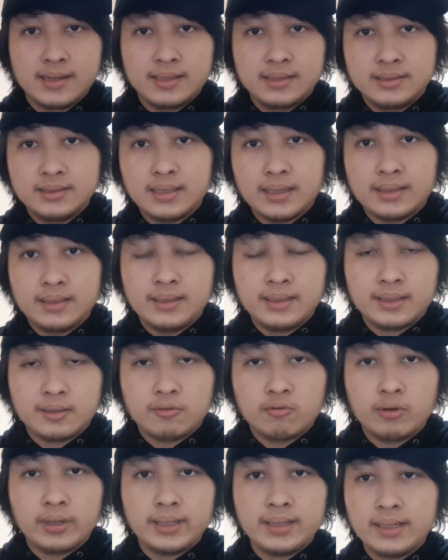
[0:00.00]
Jadi,
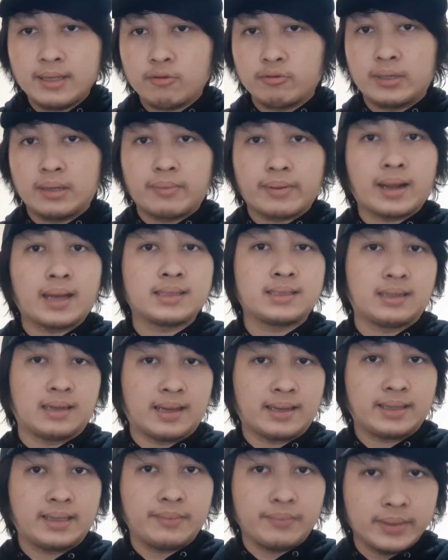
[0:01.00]
gue ini udah berhasil
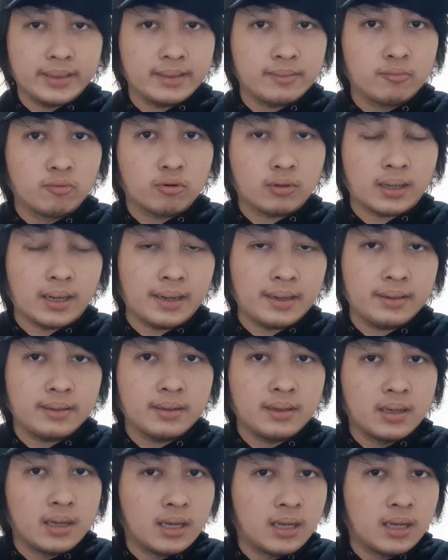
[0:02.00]
lagi menemukan